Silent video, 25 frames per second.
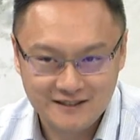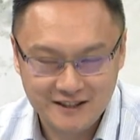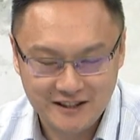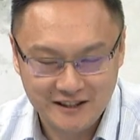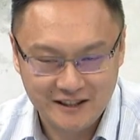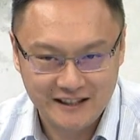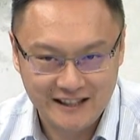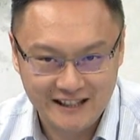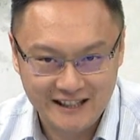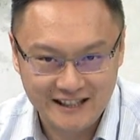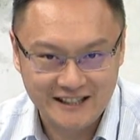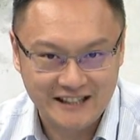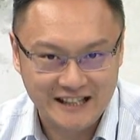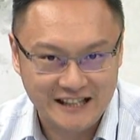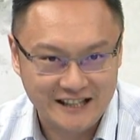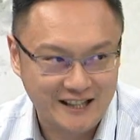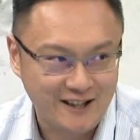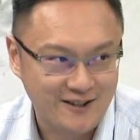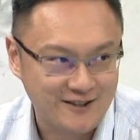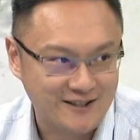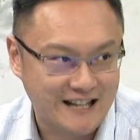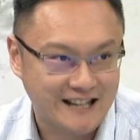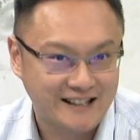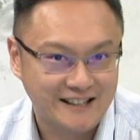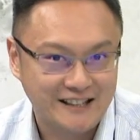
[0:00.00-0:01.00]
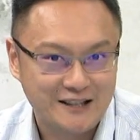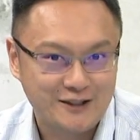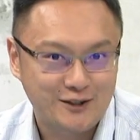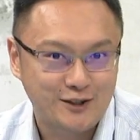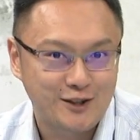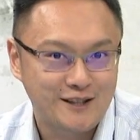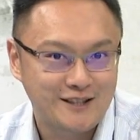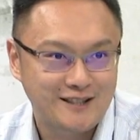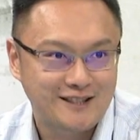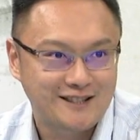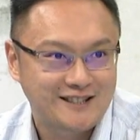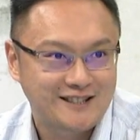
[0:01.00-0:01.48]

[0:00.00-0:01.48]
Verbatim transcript: 这个一点到三点确